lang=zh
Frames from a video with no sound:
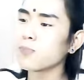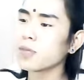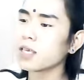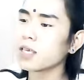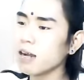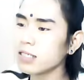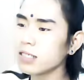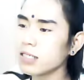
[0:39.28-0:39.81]

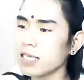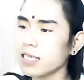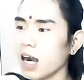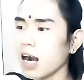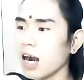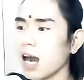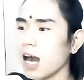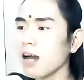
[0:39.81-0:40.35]
杨戬、杨
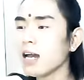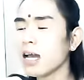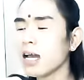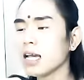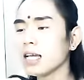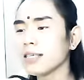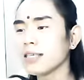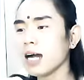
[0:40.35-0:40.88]
二郎、
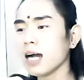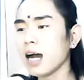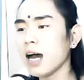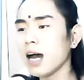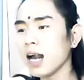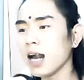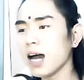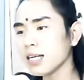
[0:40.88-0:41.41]
杨二
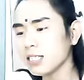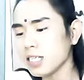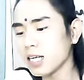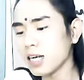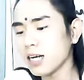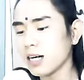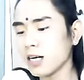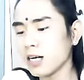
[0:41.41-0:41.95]
郎跟这
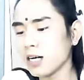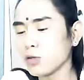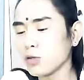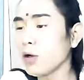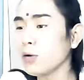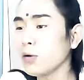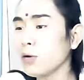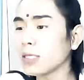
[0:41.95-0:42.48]
个
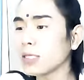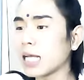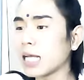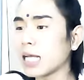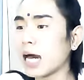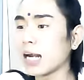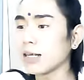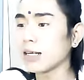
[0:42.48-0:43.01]
袁洪打
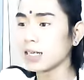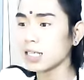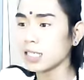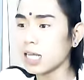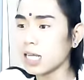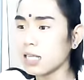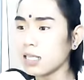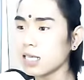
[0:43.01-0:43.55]
了这个
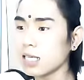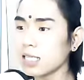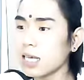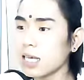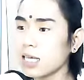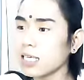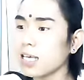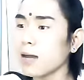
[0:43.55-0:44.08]
三天
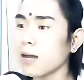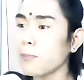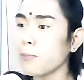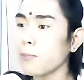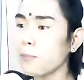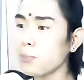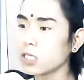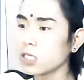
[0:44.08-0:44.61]
三夜
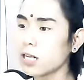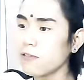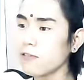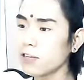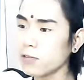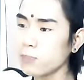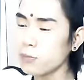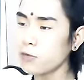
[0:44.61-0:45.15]
不胜
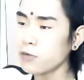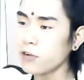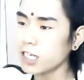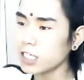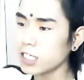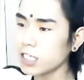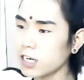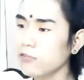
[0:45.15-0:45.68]
不分
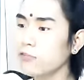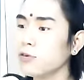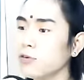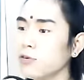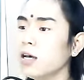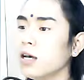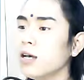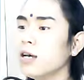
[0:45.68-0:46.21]
胜负，
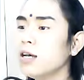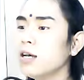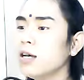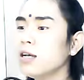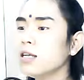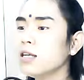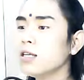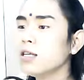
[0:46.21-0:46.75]

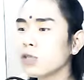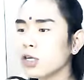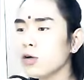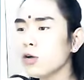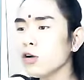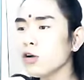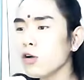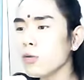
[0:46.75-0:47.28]
最后
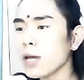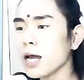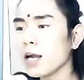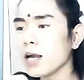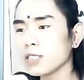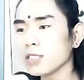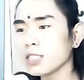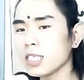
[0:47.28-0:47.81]
后边
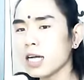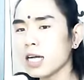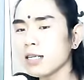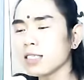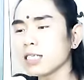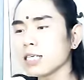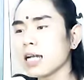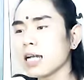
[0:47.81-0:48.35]
姜子
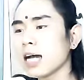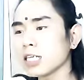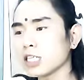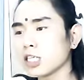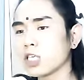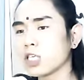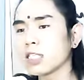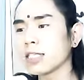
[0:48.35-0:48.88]
牙
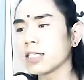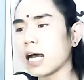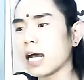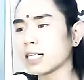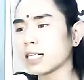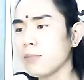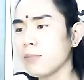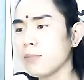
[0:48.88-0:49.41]
手持打
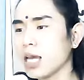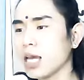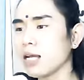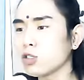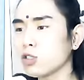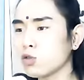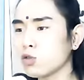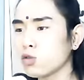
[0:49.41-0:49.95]
神鞭
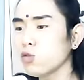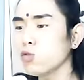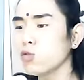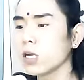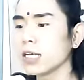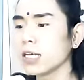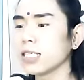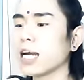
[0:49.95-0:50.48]
助了
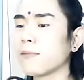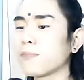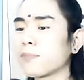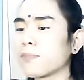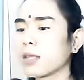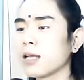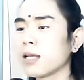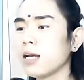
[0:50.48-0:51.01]
一下，
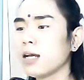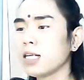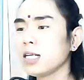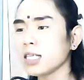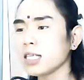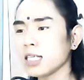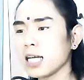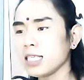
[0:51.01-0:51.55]

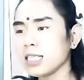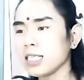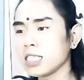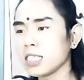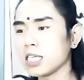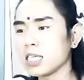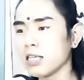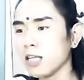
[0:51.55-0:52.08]
这才
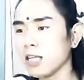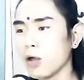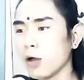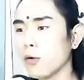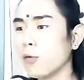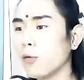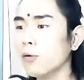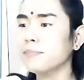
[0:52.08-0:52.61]
擒到
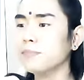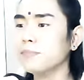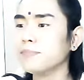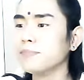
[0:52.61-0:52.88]
袁洪。